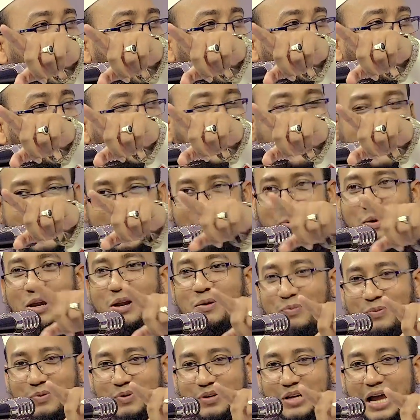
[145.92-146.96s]
ওই দিন একেবারে
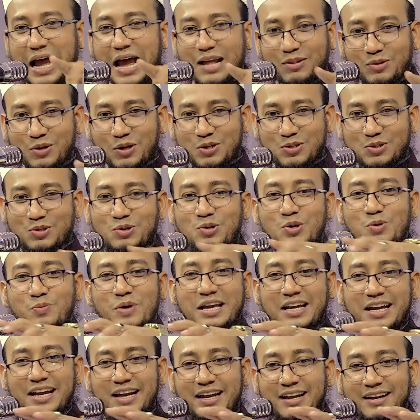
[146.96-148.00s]
আতর শুনু
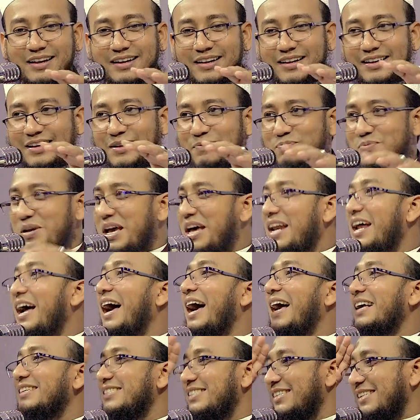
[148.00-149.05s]
মাইরা পেয়ারা
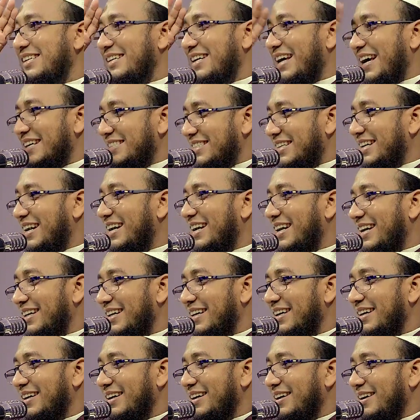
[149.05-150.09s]
হাজেরিন না নাই
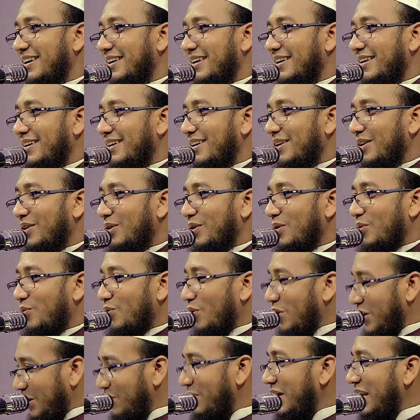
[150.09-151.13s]

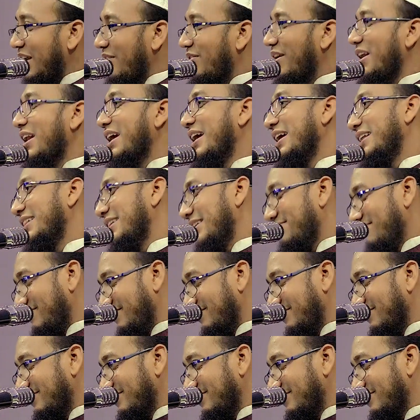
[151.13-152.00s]
উনি মাইরা ভালায় দেয়